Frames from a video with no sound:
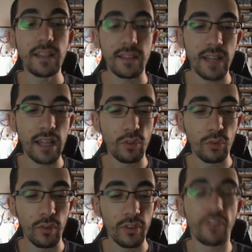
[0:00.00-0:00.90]
Ed è
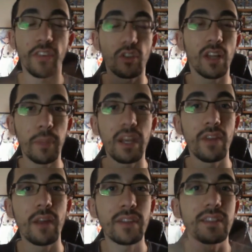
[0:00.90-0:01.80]
stato, ci ha fatto capire
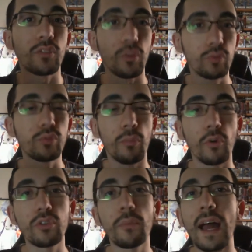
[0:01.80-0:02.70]
veramente, è stato tutto
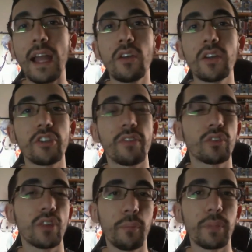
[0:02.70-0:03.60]
molto bello e ci ha
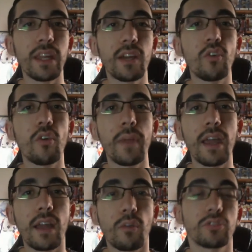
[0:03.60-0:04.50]
fatto capire
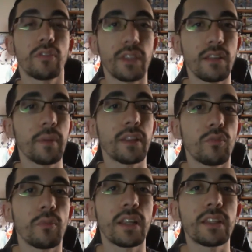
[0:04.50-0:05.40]
come questo
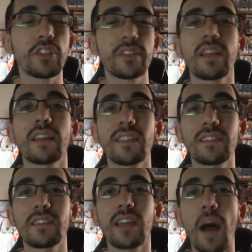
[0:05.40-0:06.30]
effettivamente 2017
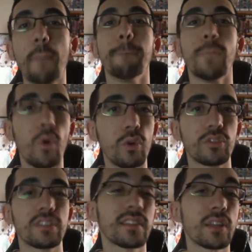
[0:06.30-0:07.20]
sia,
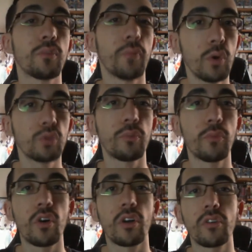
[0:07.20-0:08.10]
molto, sia stato molto
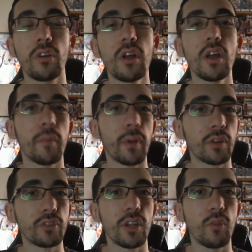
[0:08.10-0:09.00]
buono per
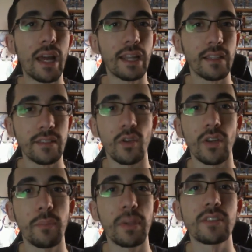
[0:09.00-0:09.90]
quanto riguarda
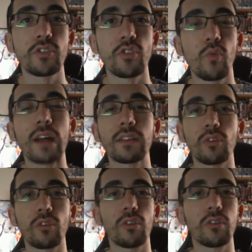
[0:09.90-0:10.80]
Sony e PlayStation
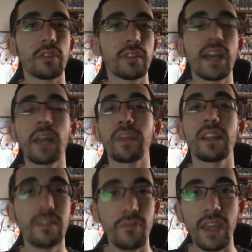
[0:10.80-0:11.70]
4 in
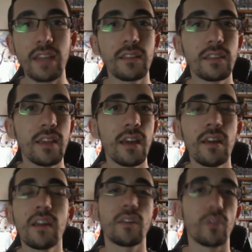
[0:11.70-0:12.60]
termini di
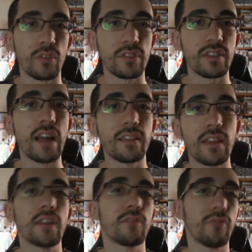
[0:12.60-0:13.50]
vendite,
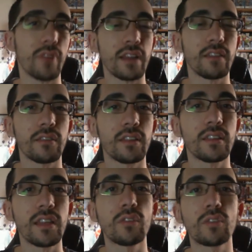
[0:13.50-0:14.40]
nonostante una
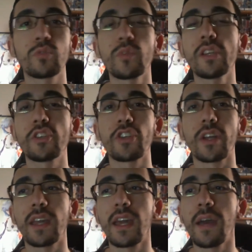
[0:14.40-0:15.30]
Nintendo
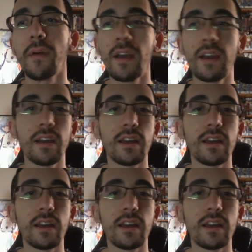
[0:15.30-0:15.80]
Switch che